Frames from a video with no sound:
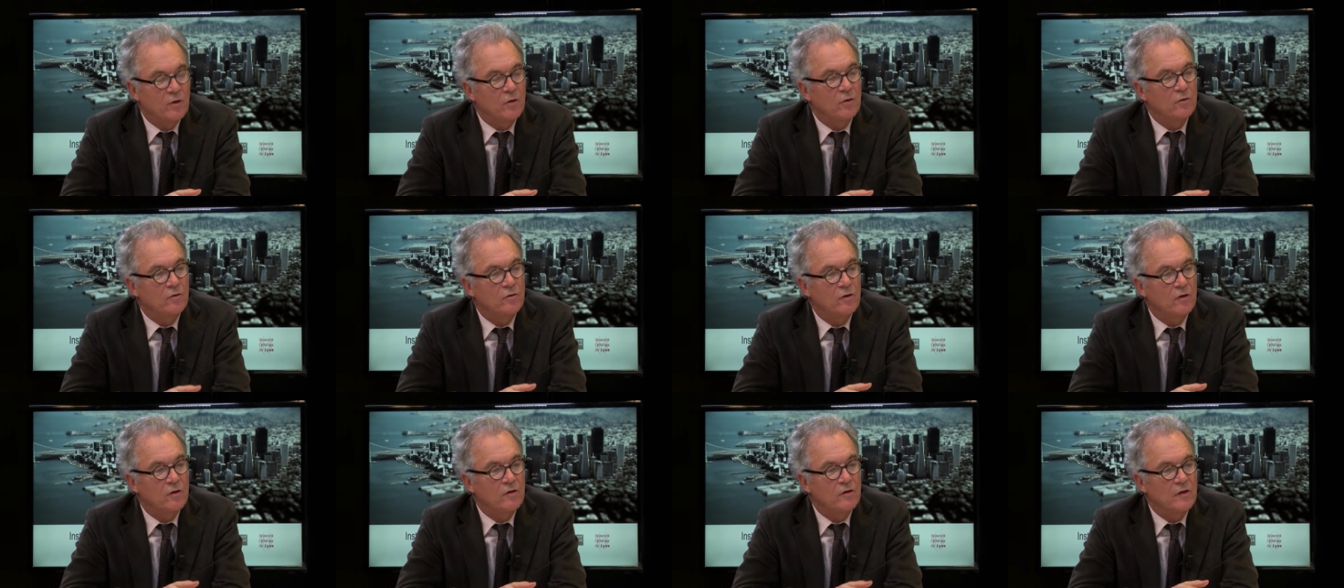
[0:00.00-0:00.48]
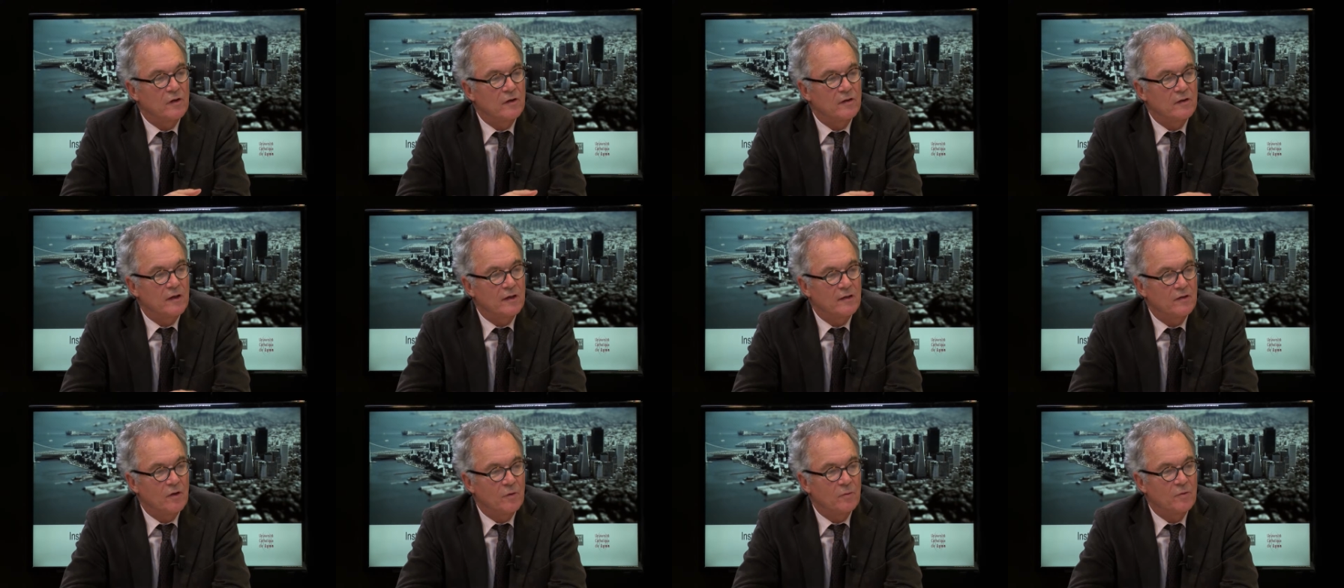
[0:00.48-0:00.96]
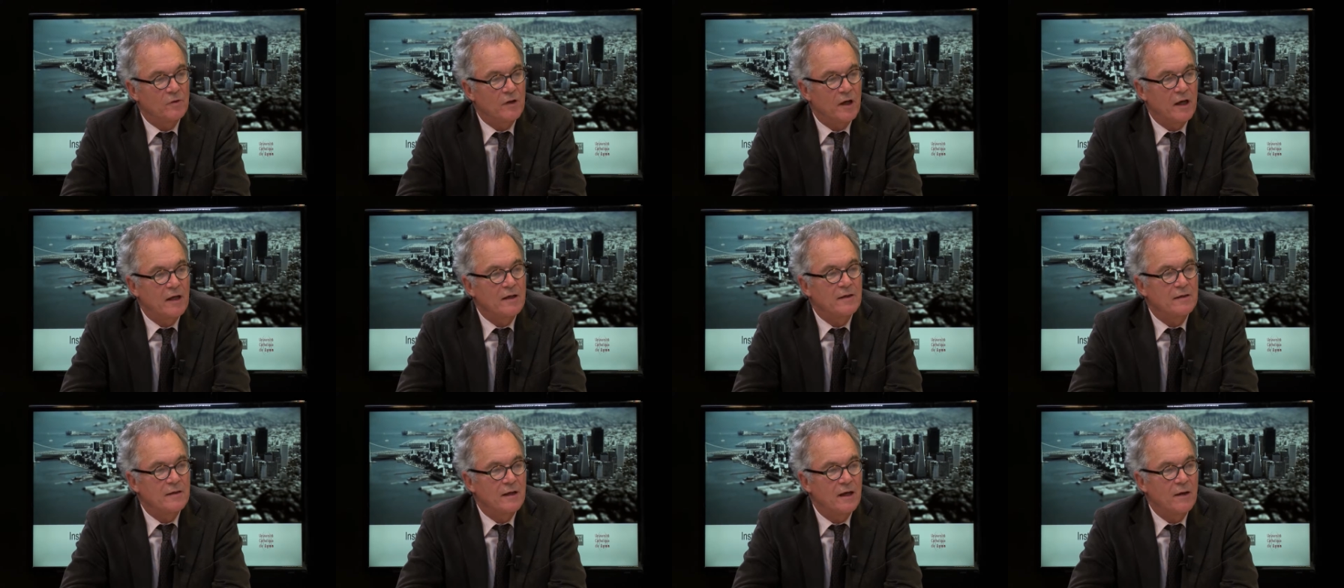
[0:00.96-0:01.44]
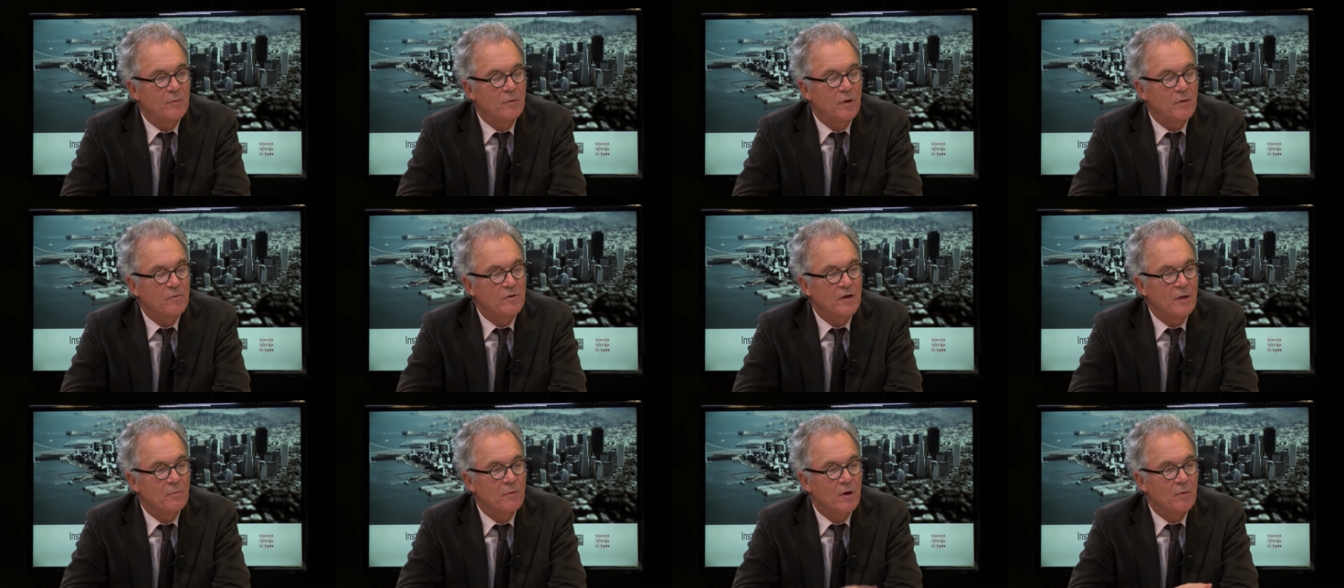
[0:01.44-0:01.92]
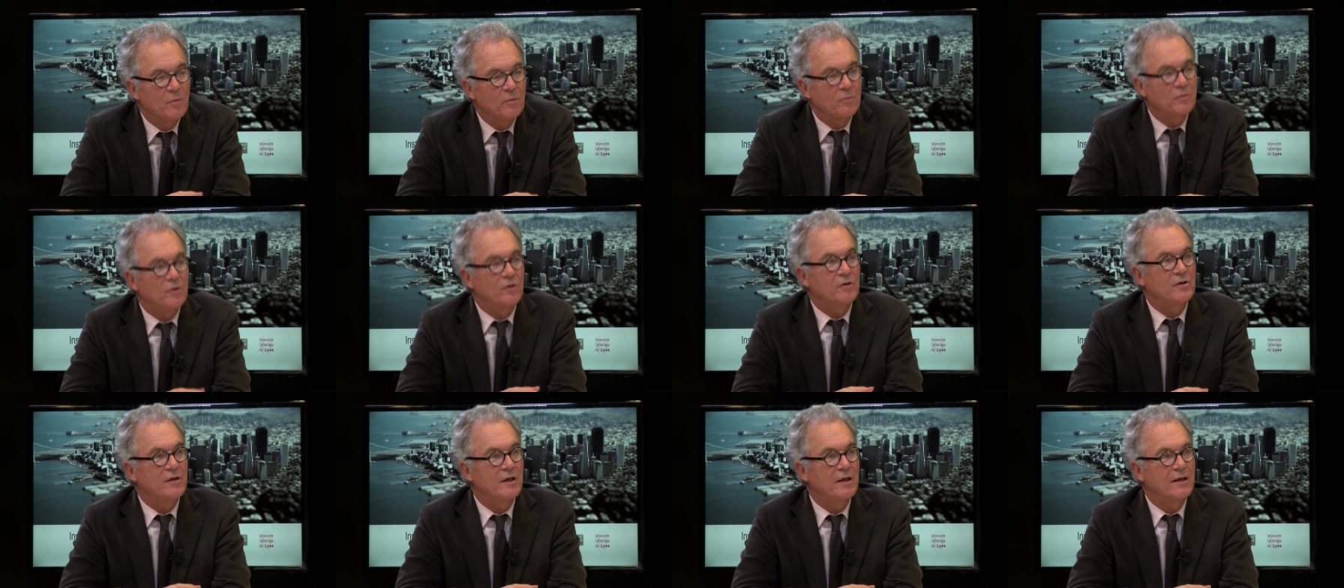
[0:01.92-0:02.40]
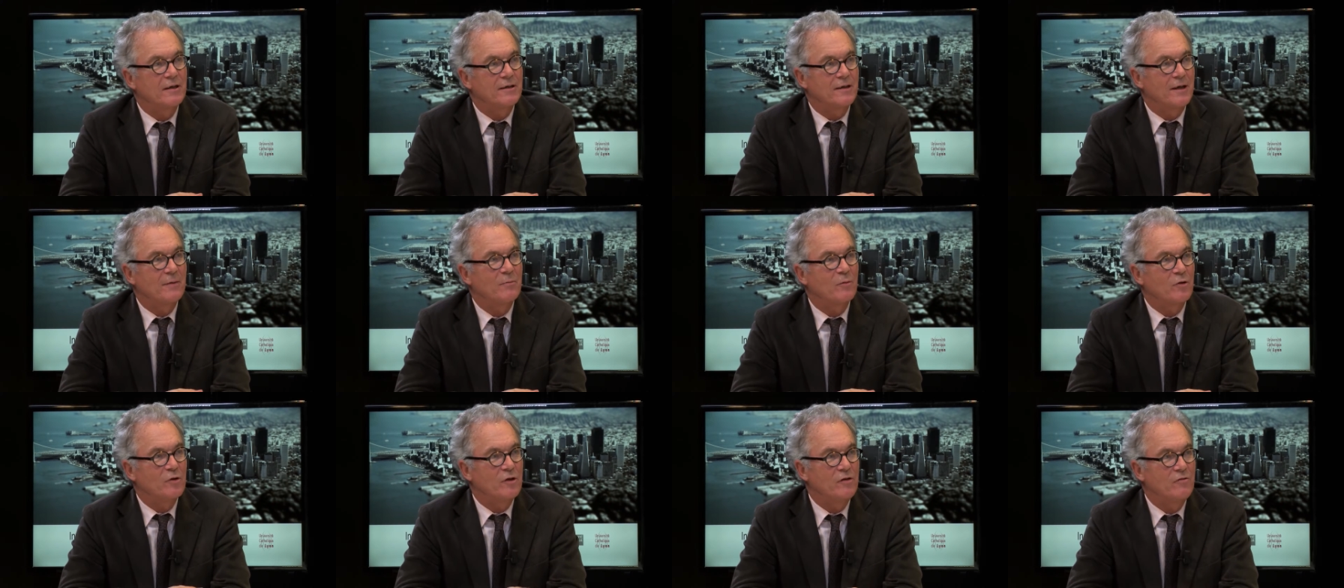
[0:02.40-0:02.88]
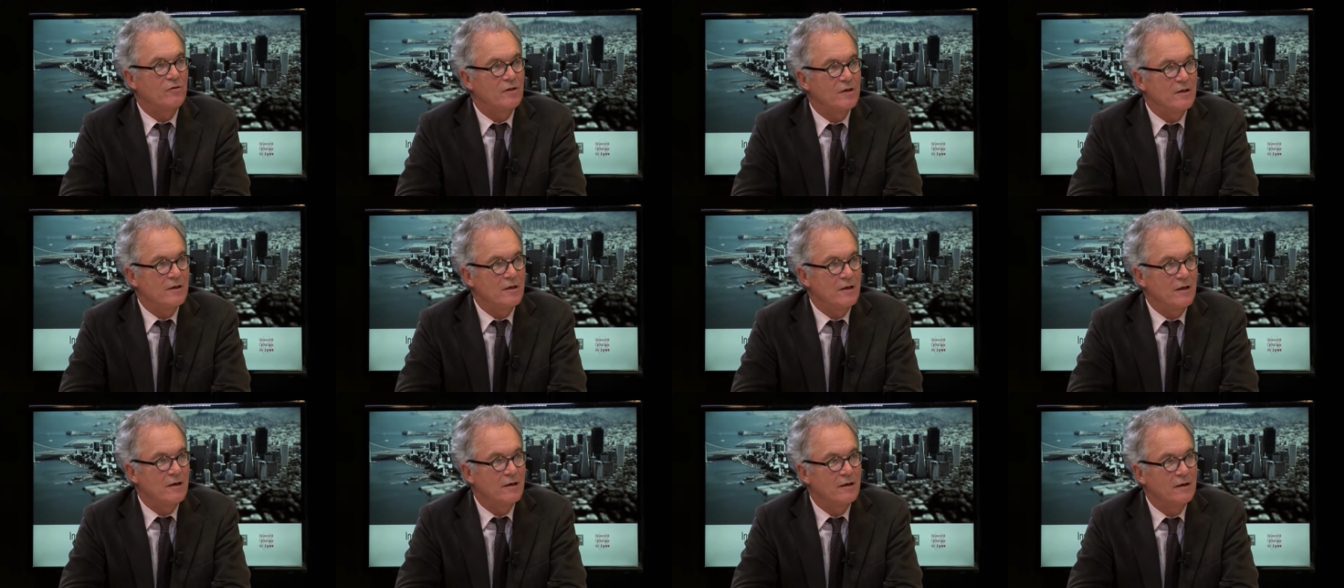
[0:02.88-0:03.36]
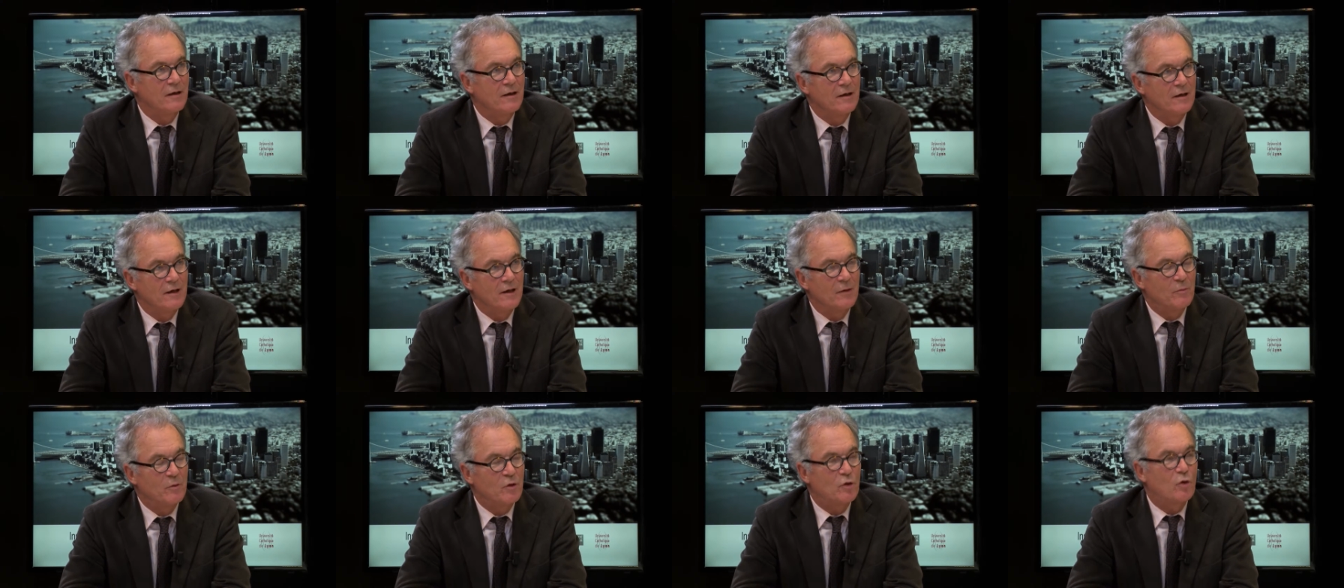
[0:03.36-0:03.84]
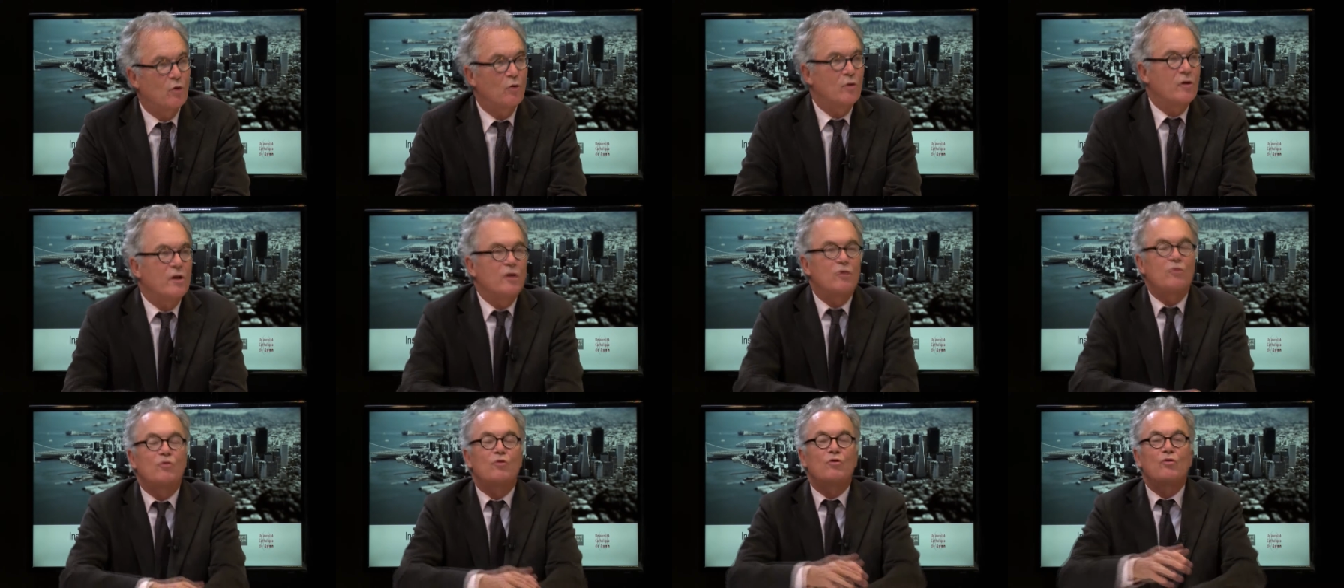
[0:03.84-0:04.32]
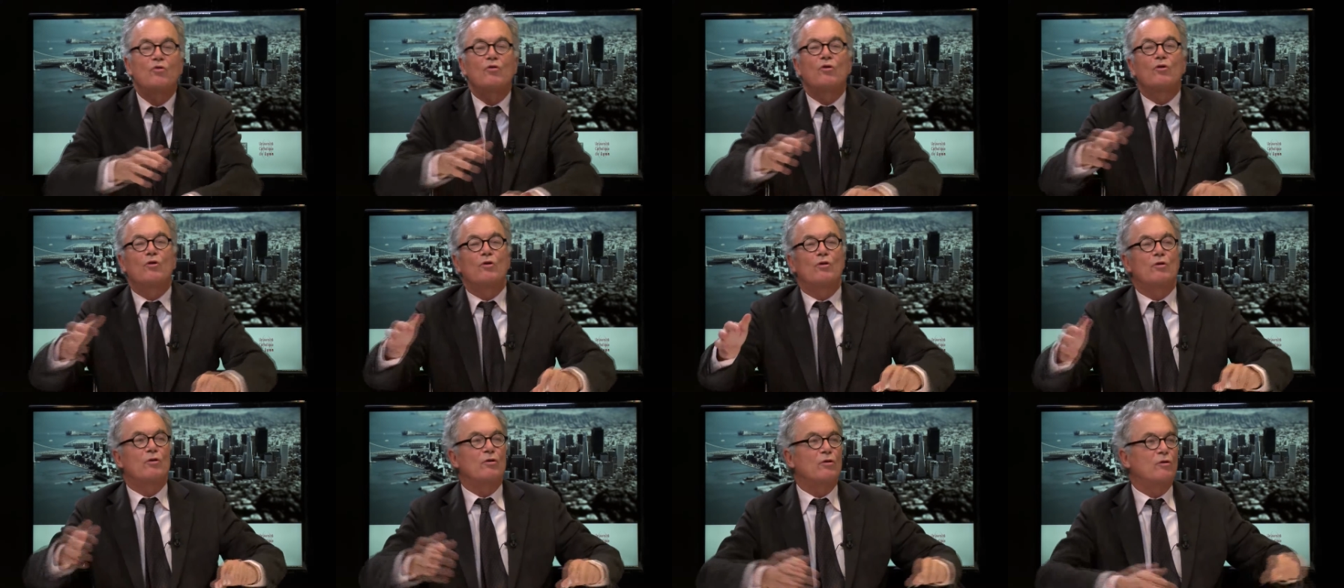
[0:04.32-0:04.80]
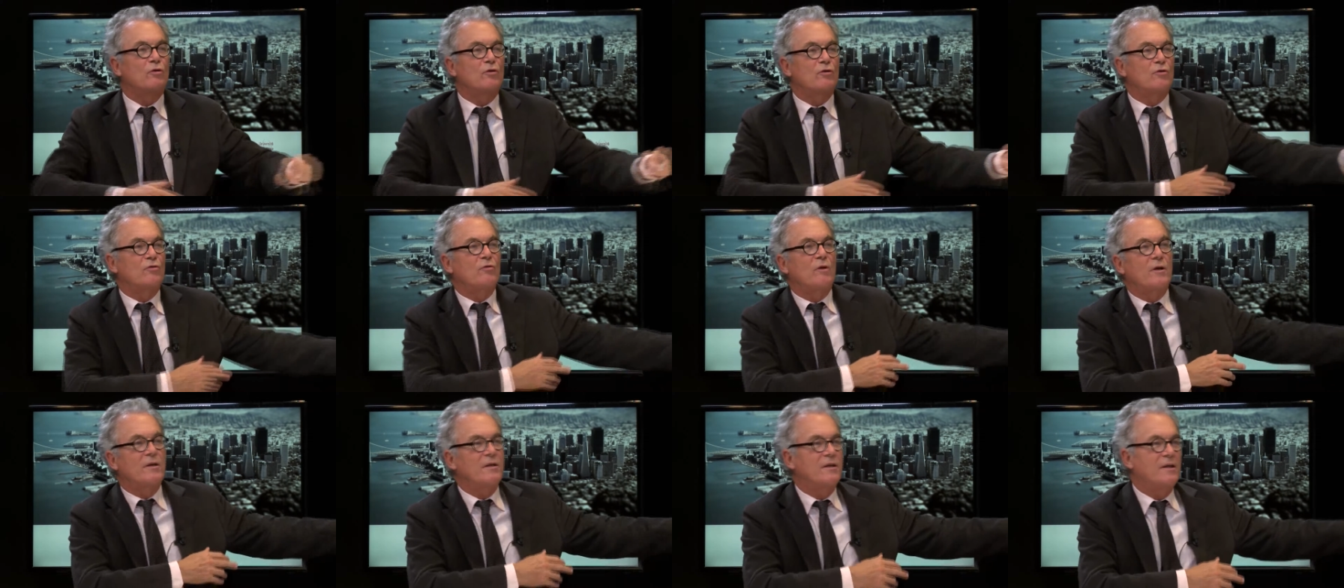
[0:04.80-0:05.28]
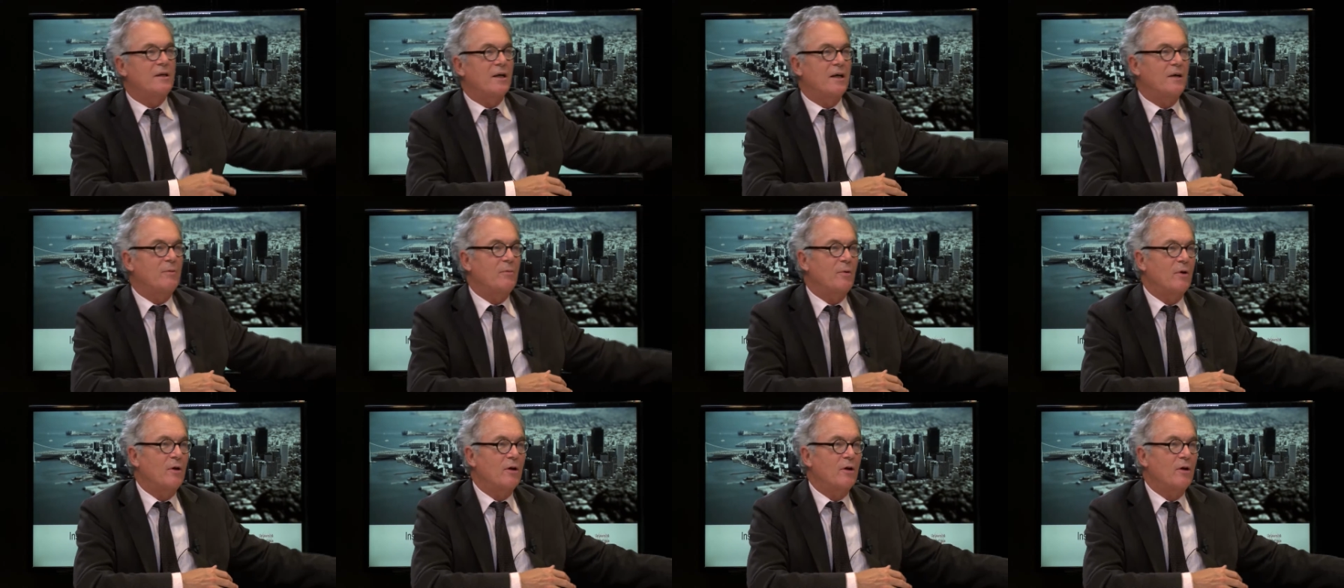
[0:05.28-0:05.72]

que ça semble très simple comme ça, mais en même temps c'est extrêmement difficile parce qu'on est toujours soit tiré